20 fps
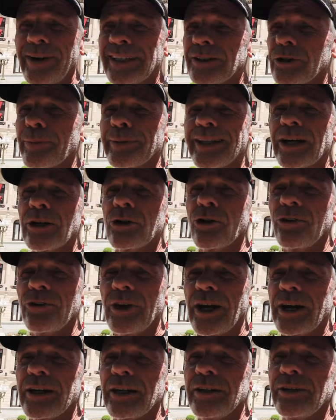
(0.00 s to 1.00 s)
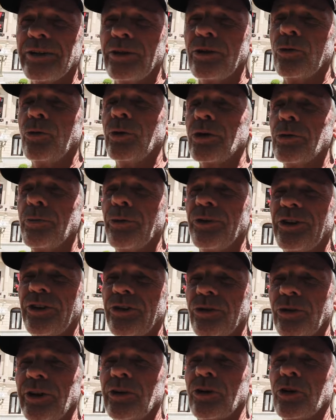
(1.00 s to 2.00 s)
van a sorprender cosas que diciendo, uy, ¿cómo se
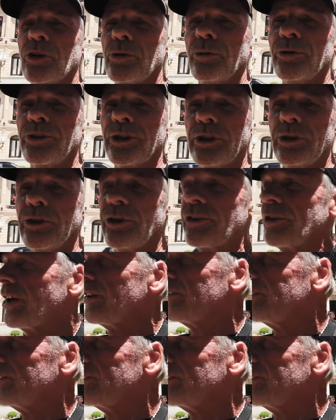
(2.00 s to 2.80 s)
hizo esto? ¿Cómo no se